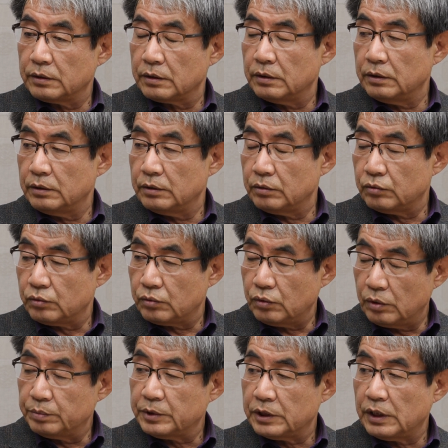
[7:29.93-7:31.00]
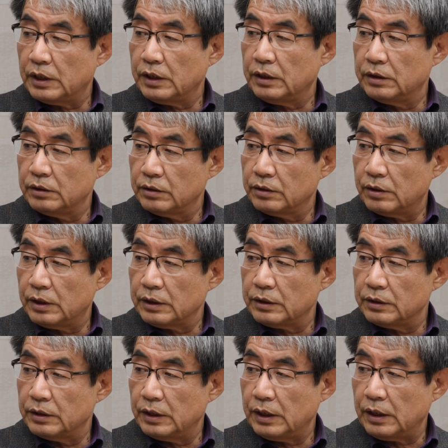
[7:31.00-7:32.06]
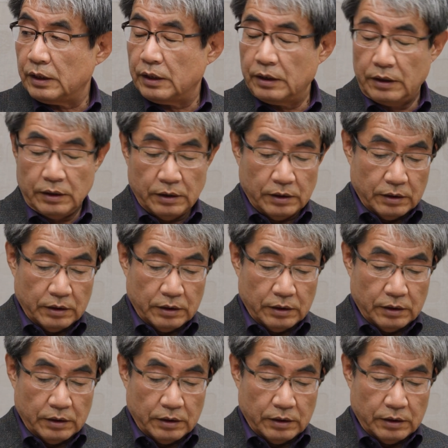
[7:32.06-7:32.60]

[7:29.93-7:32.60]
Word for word: 그 수업 시간이 있는 것 같은데 네.